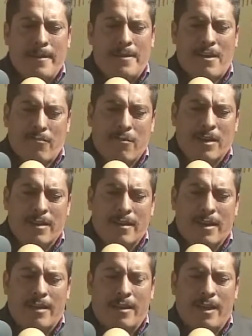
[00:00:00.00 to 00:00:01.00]
ya fuera
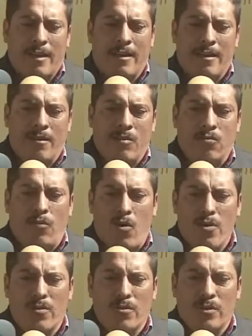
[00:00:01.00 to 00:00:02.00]
de, los
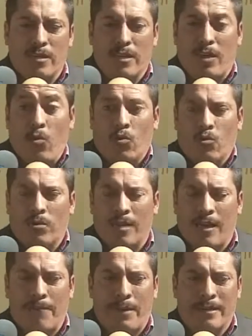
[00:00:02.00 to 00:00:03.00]
bonos e incluso
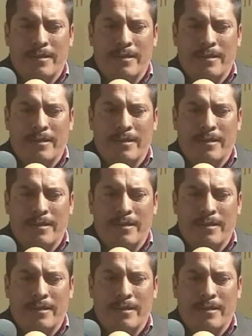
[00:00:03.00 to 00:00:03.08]
hasta la